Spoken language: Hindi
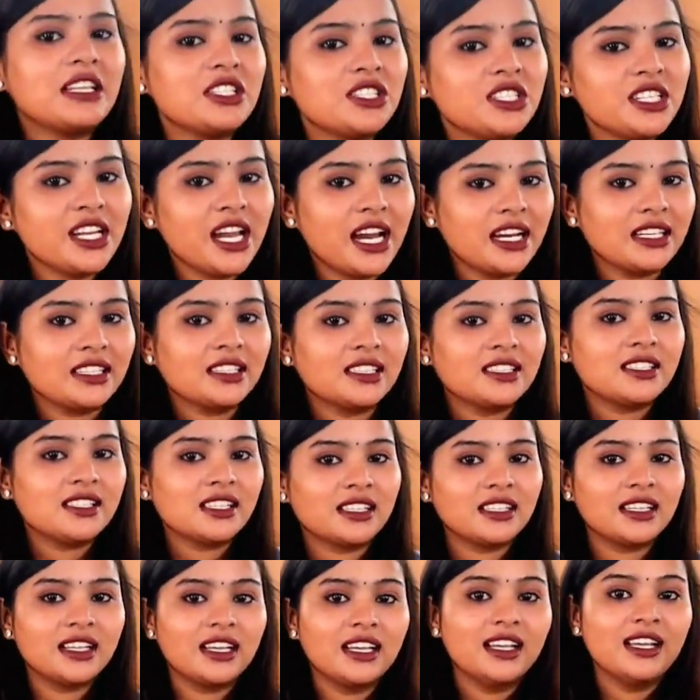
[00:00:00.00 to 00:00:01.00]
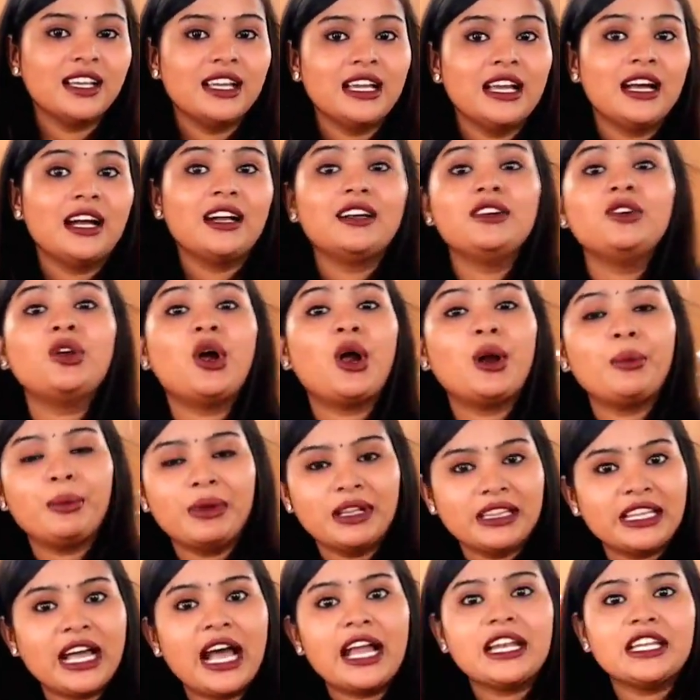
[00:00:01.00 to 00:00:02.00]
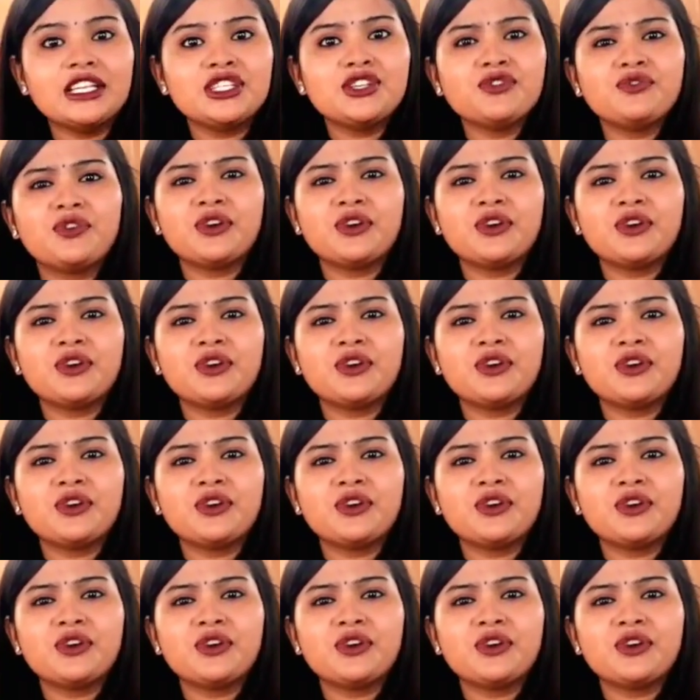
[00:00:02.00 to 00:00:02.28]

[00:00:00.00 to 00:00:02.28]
मार्जिन ऐड कर सकते हैं नॉर्मल दानी